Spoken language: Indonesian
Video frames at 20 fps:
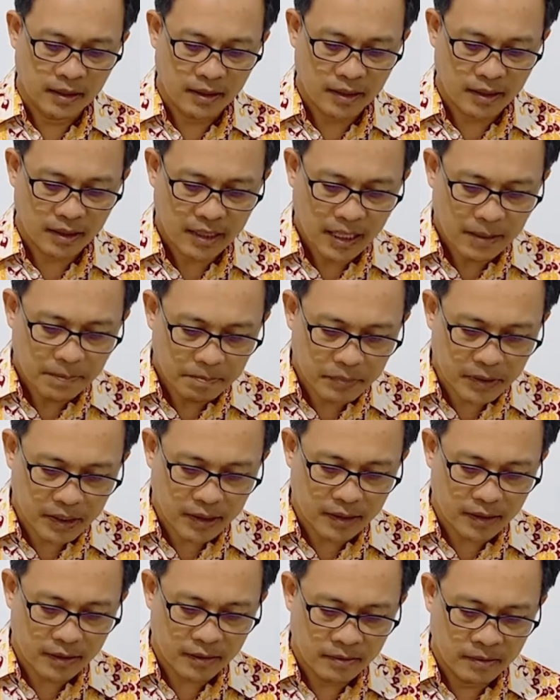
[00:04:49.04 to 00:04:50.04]

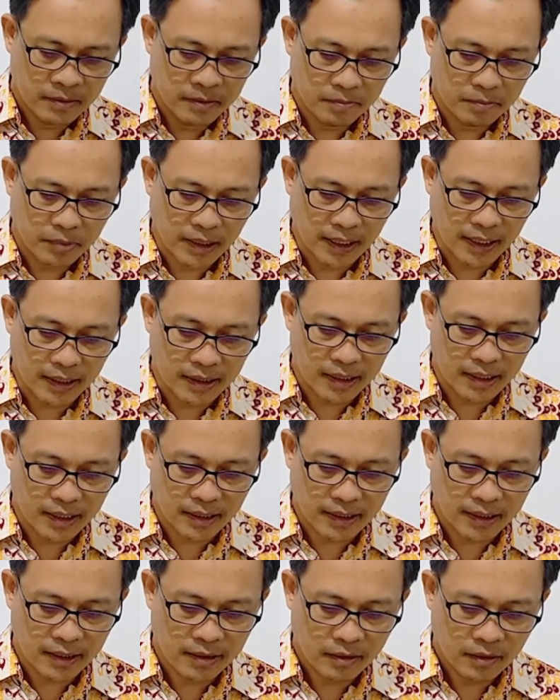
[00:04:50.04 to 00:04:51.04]
Tetapi
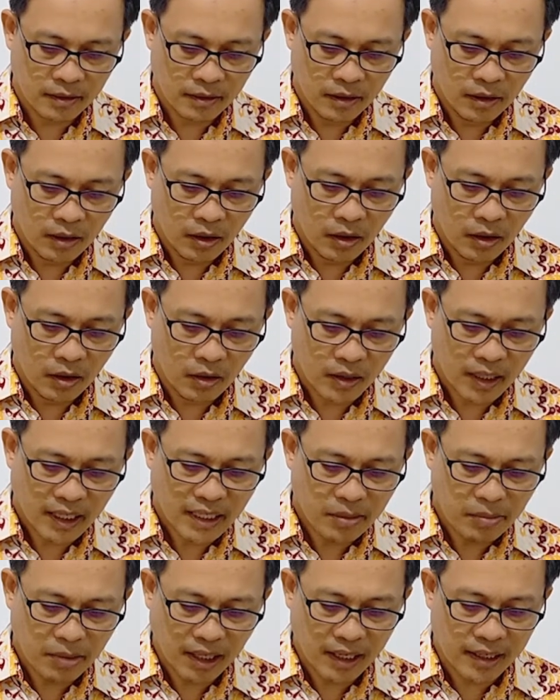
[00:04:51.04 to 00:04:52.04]
perhatikan orang
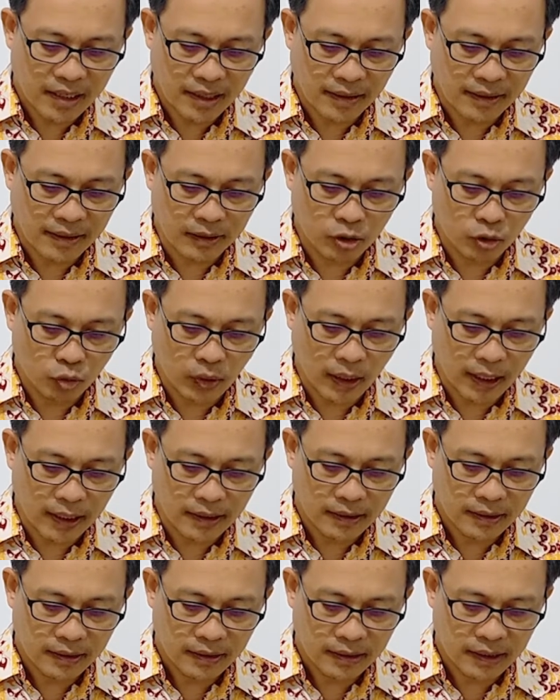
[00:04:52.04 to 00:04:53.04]
yang mengandalkan
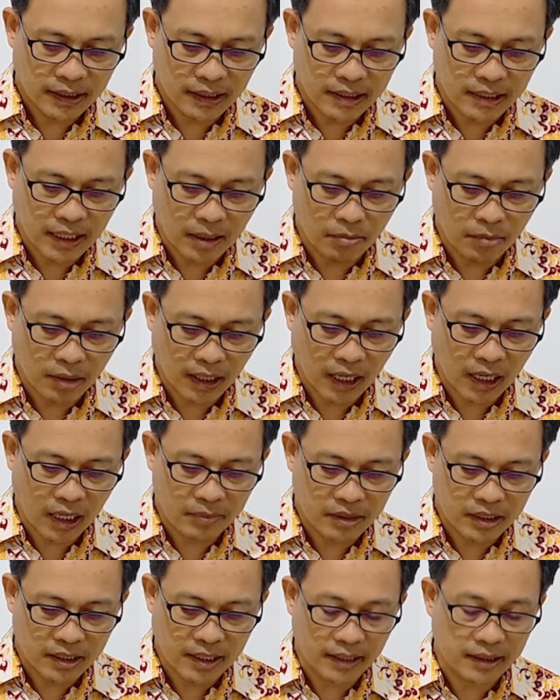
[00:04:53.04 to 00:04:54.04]
Tuhan tidak
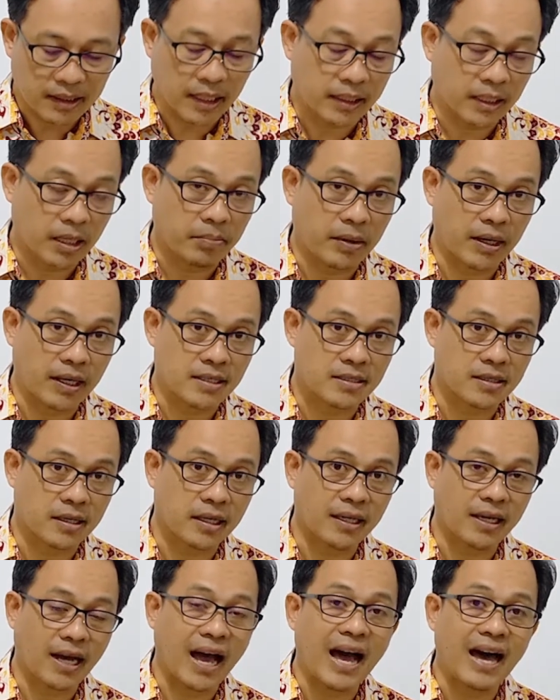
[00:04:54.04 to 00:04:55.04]
mengalami datangnya panas
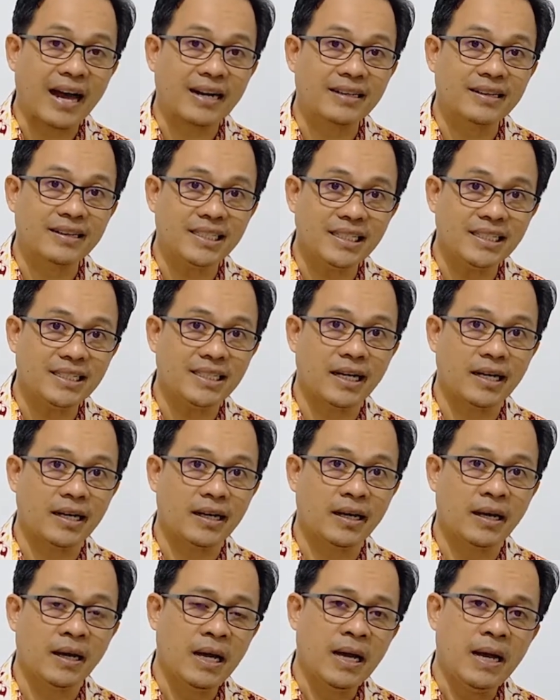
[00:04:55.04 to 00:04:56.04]
terik,
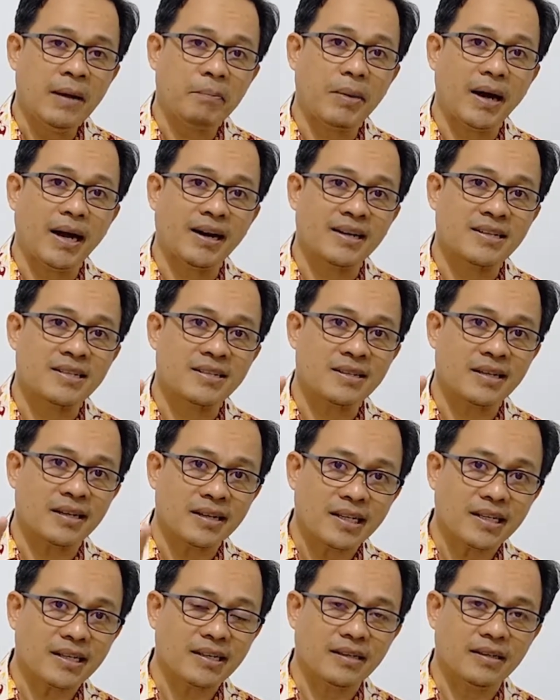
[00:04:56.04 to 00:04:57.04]
artinya panas
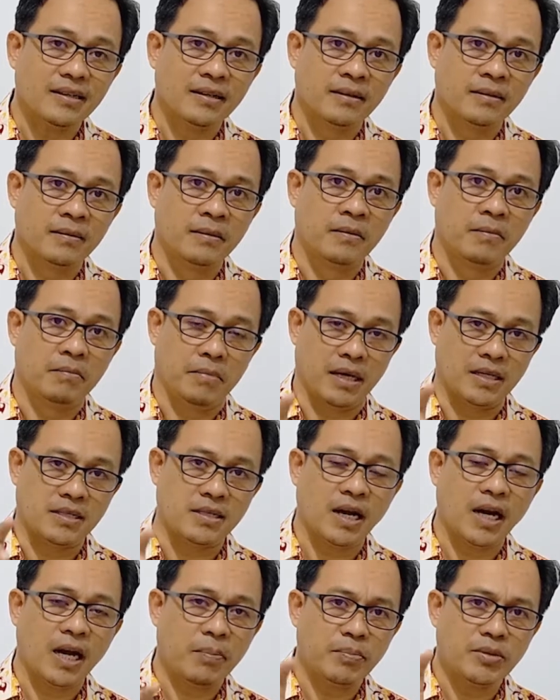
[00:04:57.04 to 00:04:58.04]
terik,
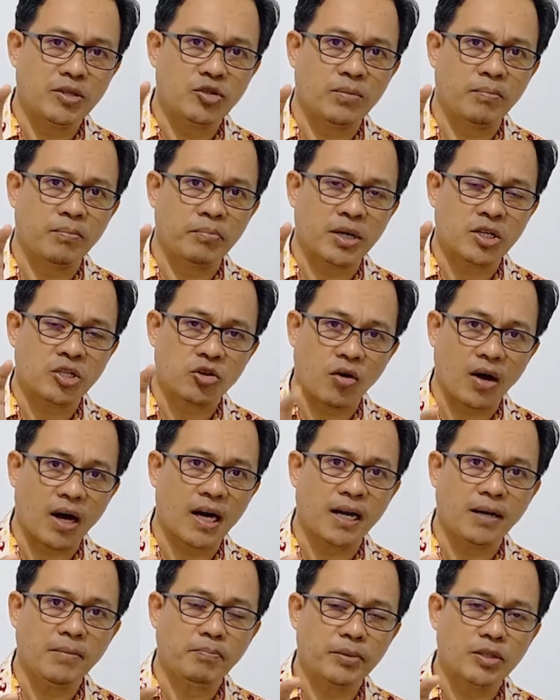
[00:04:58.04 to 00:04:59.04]
masalah
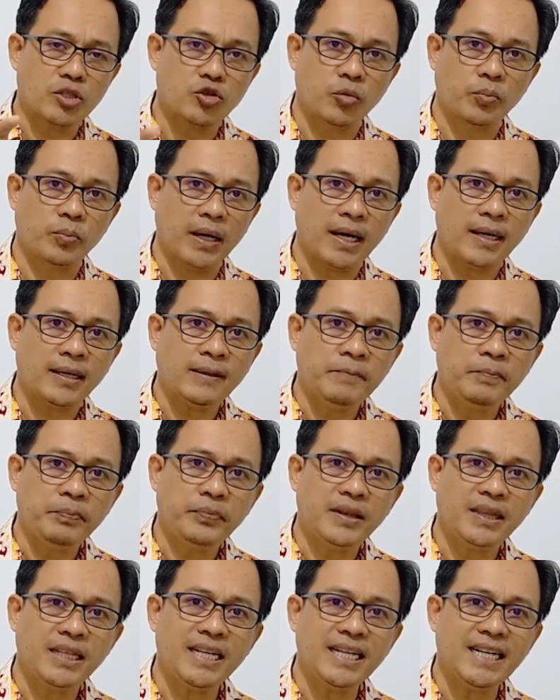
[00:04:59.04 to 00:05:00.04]
persoalan pencobaan
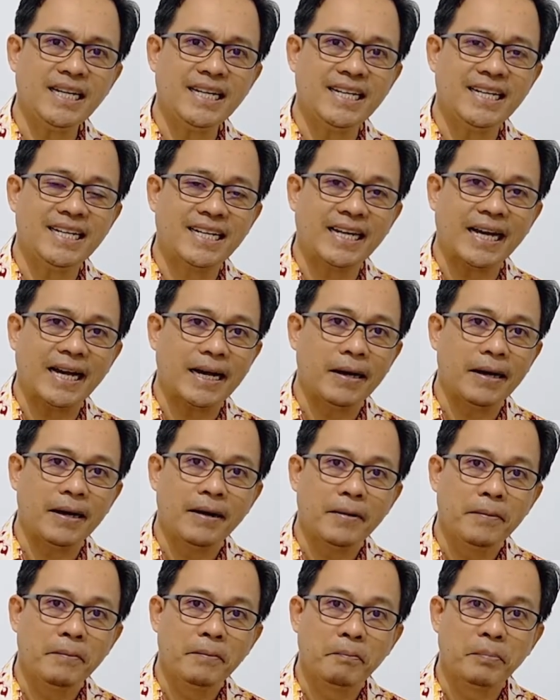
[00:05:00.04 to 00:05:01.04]

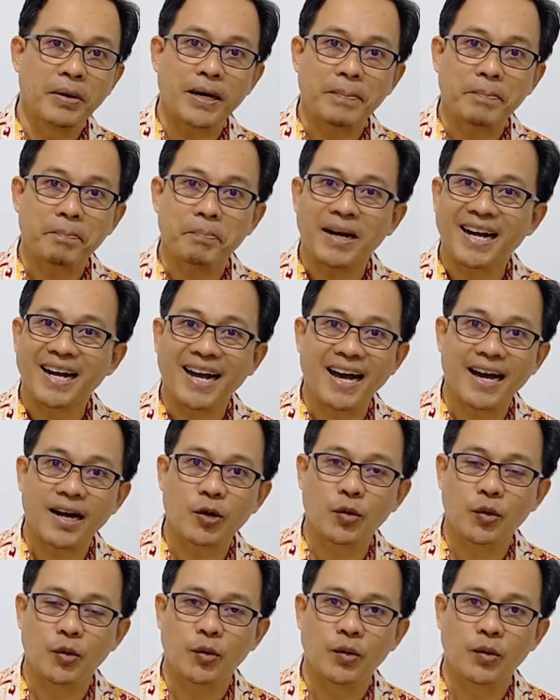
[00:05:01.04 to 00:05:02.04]
tidak berpengaruh